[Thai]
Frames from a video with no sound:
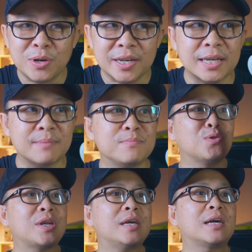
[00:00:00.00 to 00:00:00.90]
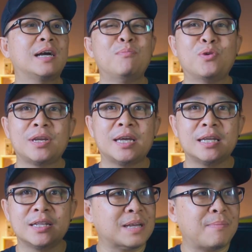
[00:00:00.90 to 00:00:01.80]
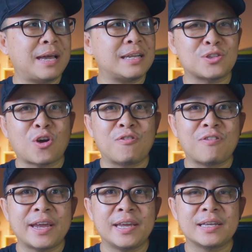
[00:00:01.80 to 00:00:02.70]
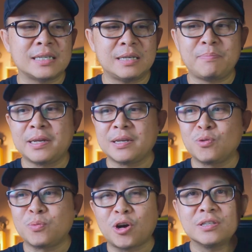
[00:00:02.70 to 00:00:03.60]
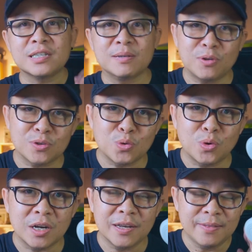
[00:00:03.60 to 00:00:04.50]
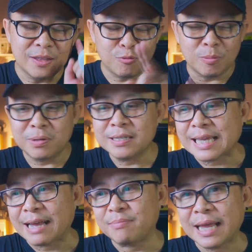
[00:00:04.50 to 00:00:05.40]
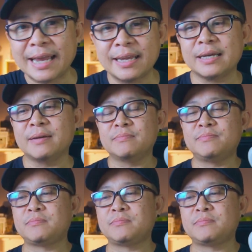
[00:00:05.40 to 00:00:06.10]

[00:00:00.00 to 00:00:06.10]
ด้วยนะครับ ตรงนี้ข้างบนเนี้ยสามารถต่อไฟที่เป็นอุปกรณ์เสริมของตัววิมเบิล3ได้นะครับ